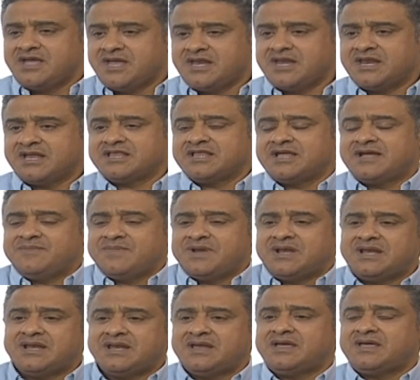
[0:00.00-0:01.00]
انك
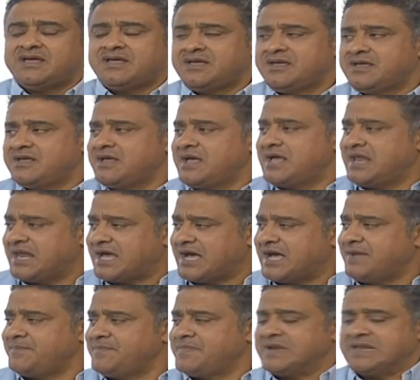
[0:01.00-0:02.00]
تعمل
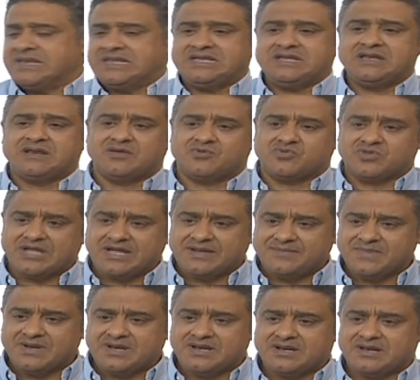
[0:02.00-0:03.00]
العاب كثيره
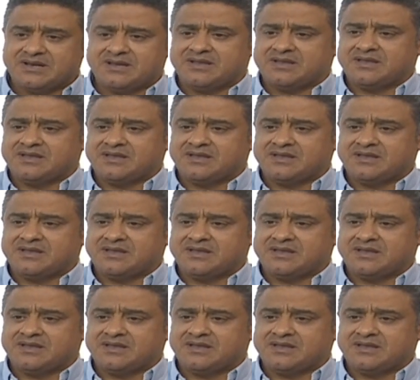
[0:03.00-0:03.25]
وتعمل